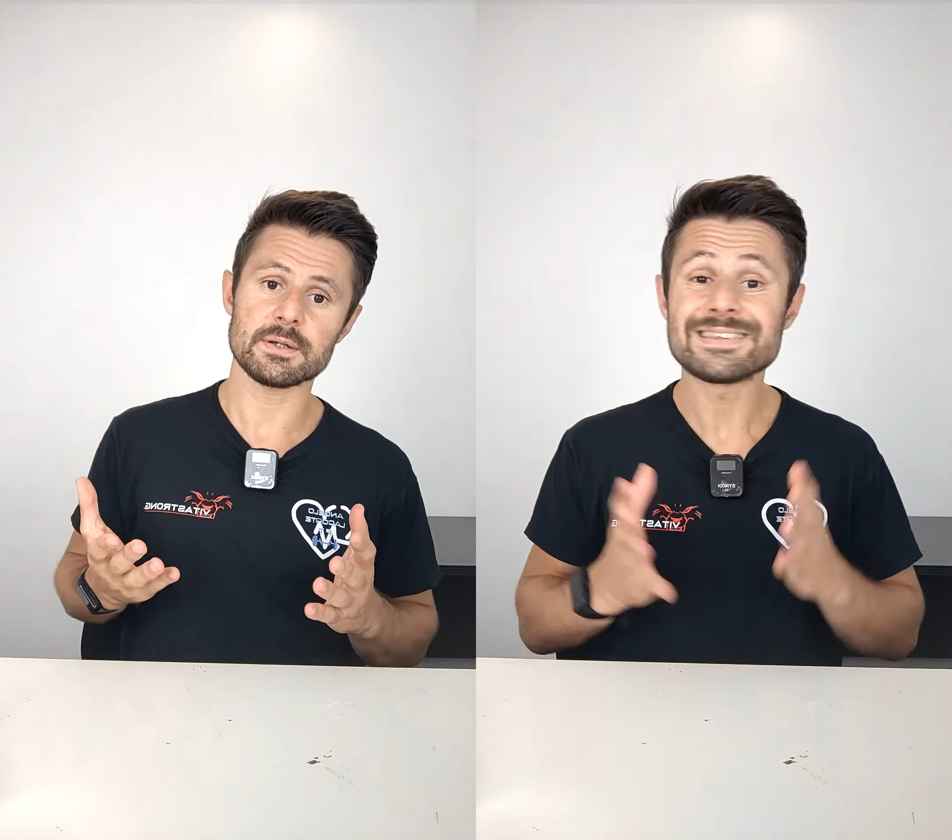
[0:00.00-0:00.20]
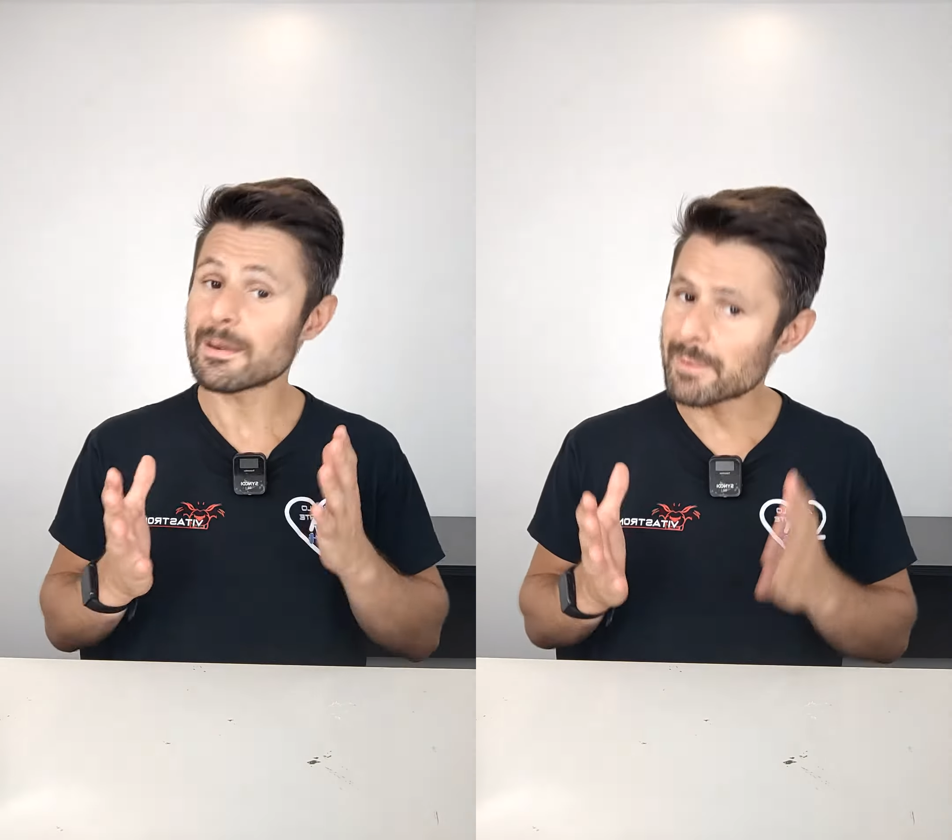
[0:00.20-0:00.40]

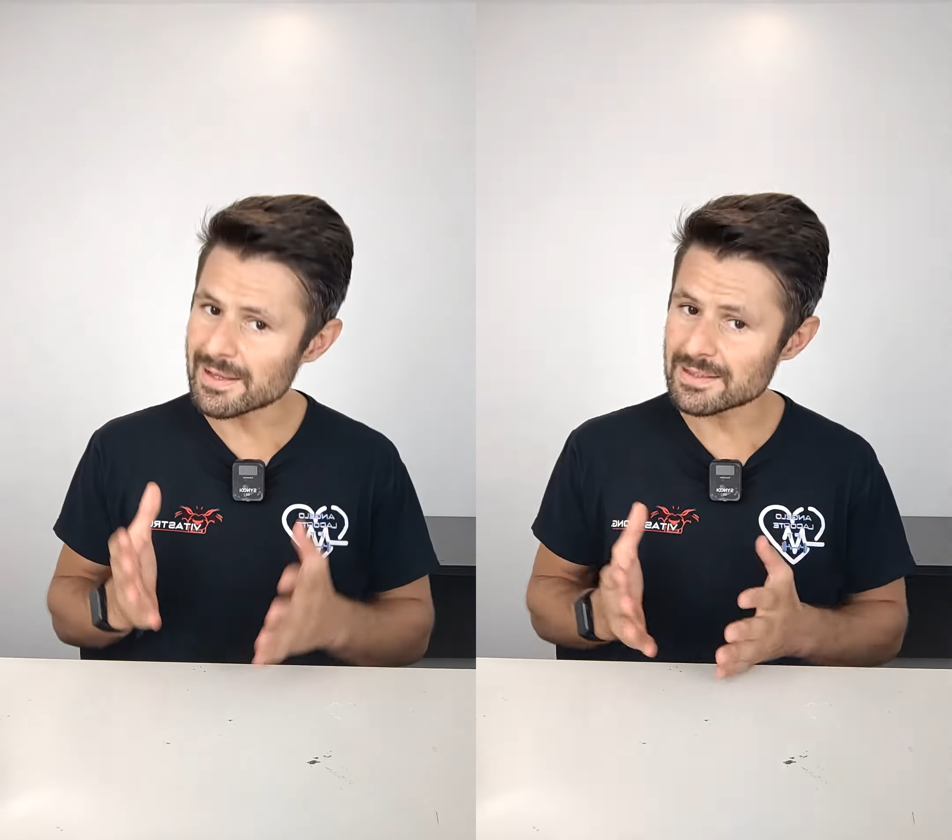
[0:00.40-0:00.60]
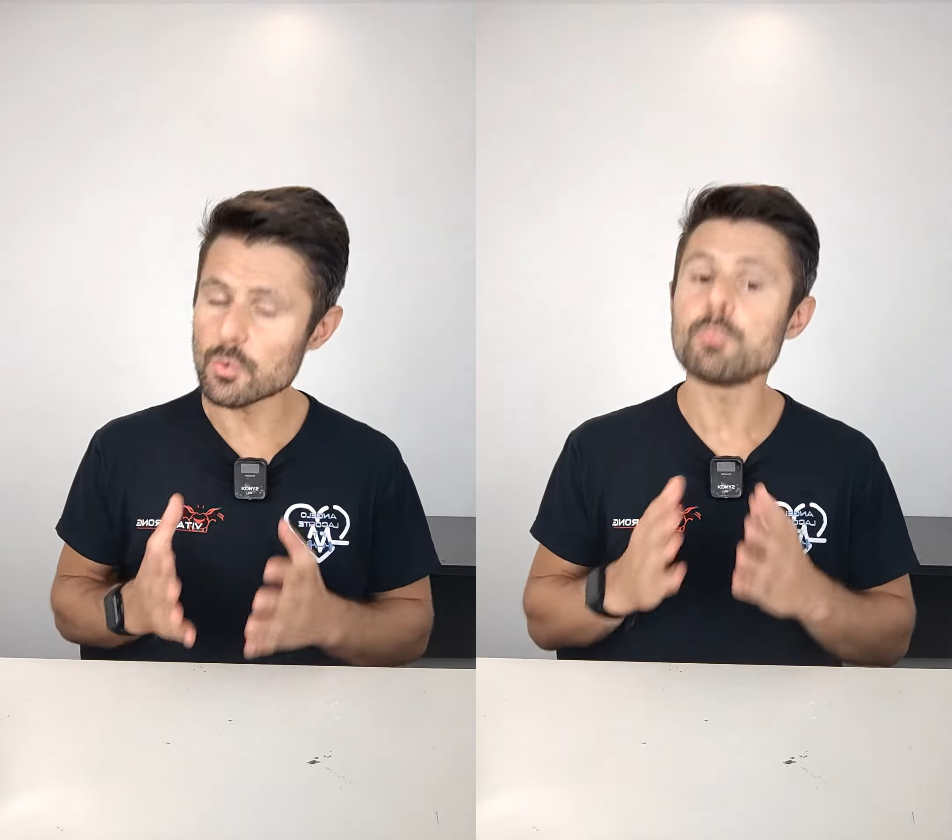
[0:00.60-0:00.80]
e
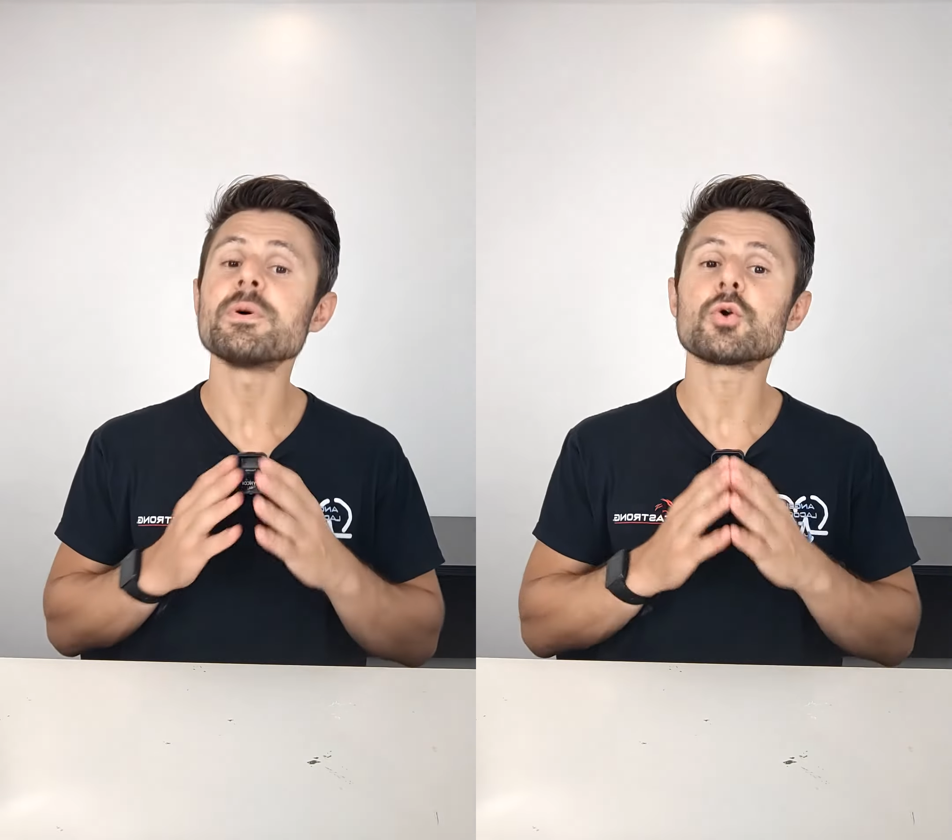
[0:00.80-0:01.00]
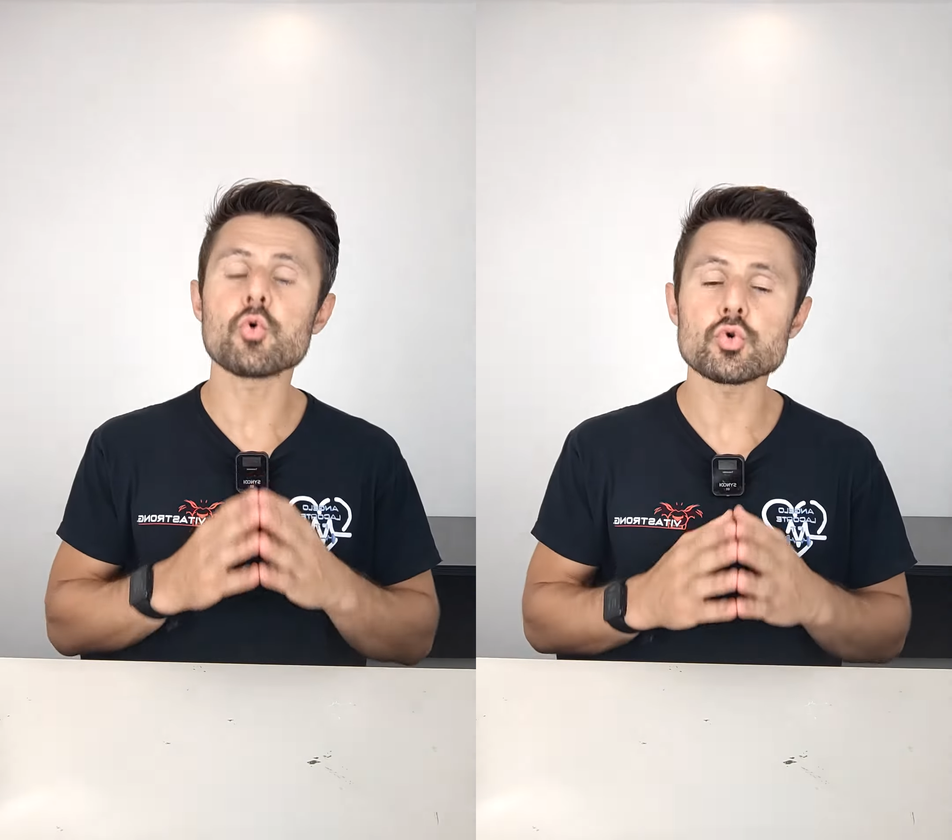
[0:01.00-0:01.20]
intraprendere un
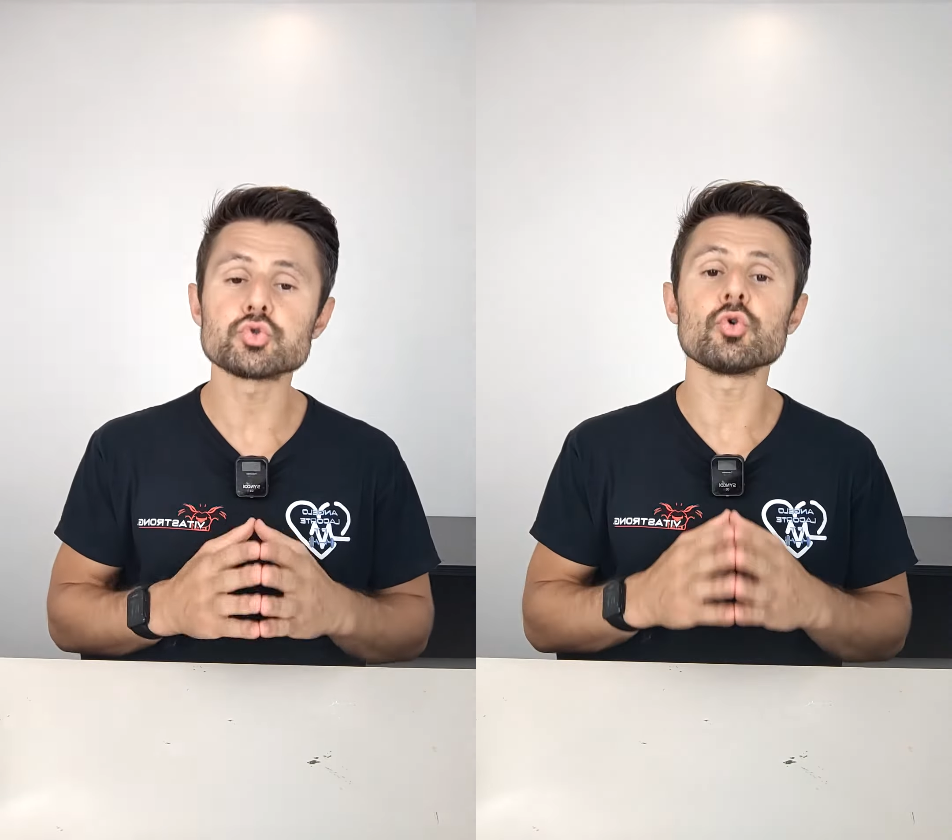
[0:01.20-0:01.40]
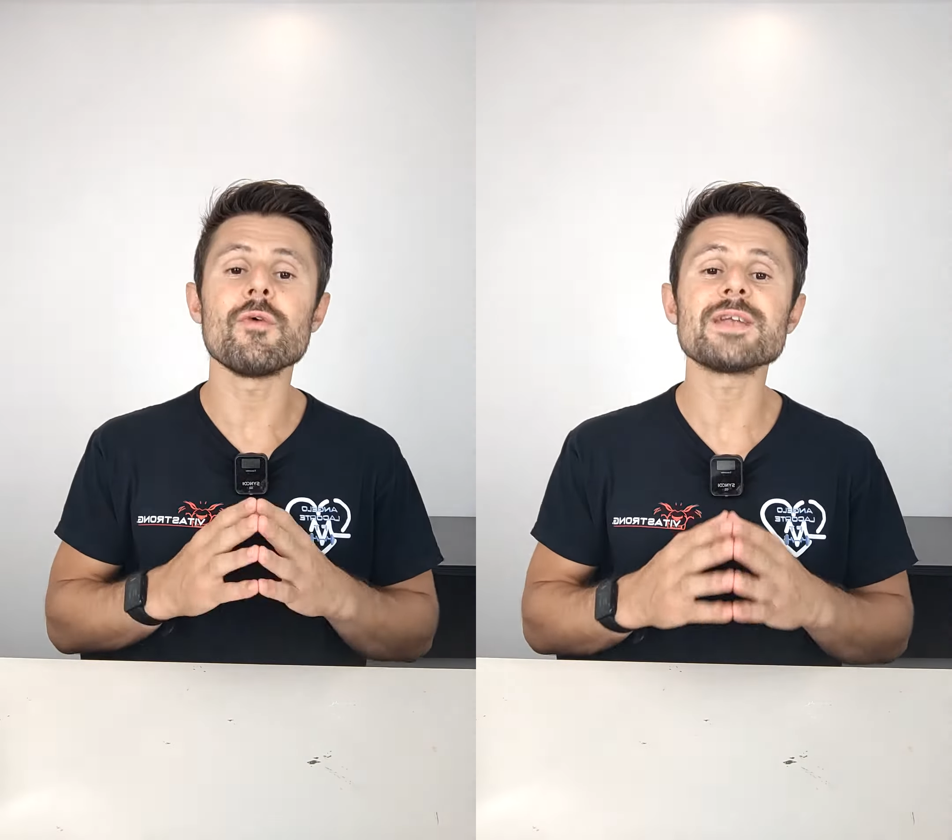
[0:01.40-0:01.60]

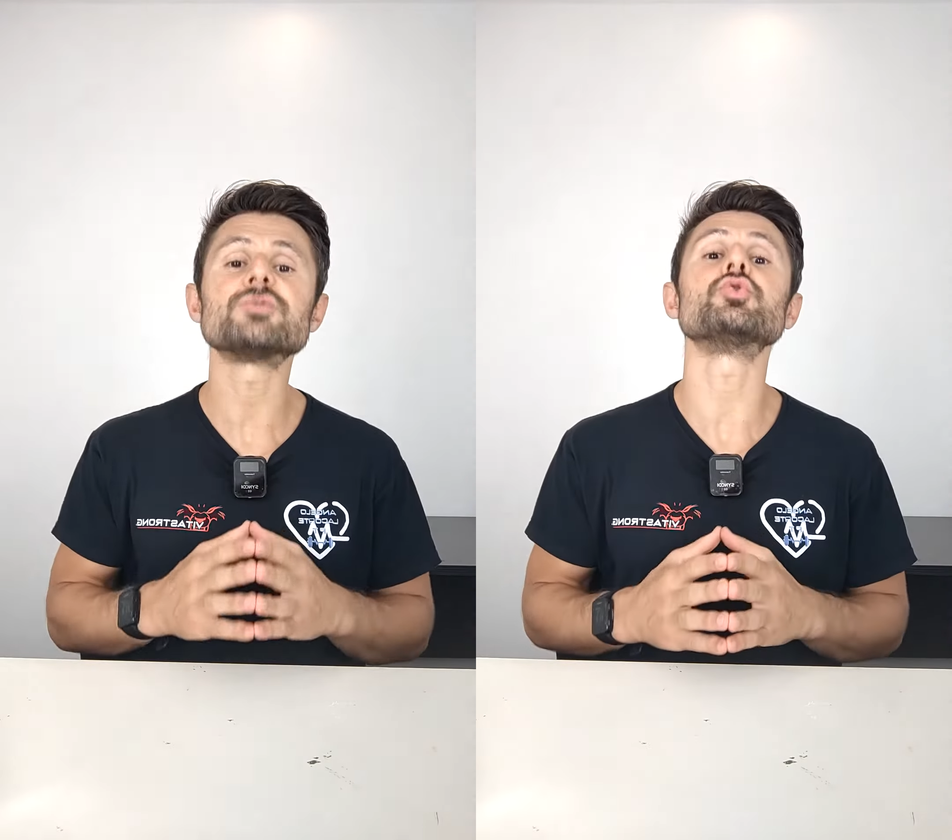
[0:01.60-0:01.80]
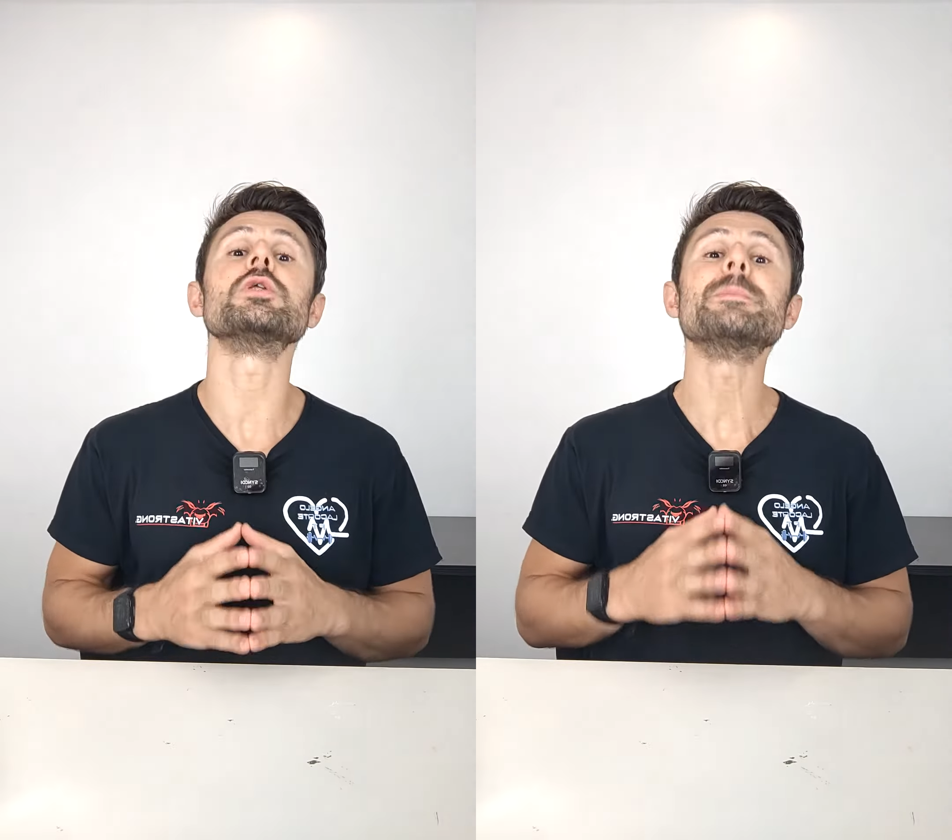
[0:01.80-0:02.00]
percorso verso